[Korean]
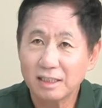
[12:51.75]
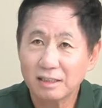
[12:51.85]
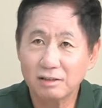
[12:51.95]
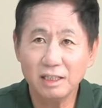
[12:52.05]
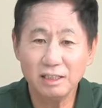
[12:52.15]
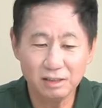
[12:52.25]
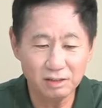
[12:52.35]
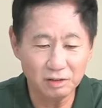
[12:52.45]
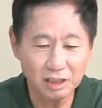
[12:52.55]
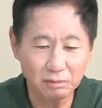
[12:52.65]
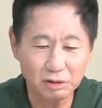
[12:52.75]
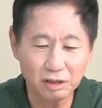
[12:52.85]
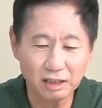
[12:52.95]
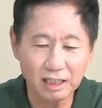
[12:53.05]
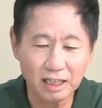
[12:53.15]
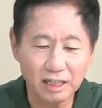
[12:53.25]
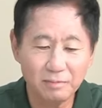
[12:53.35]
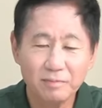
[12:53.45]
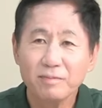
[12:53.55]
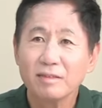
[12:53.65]
그런데 이들은 언제부터 이렇게
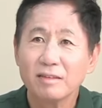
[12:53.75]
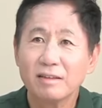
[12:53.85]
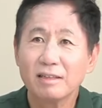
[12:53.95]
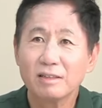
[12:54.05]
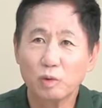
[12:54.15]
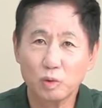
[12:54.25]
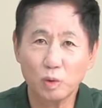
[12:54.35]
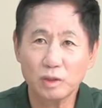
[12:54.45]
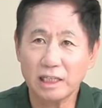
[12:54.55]
독도를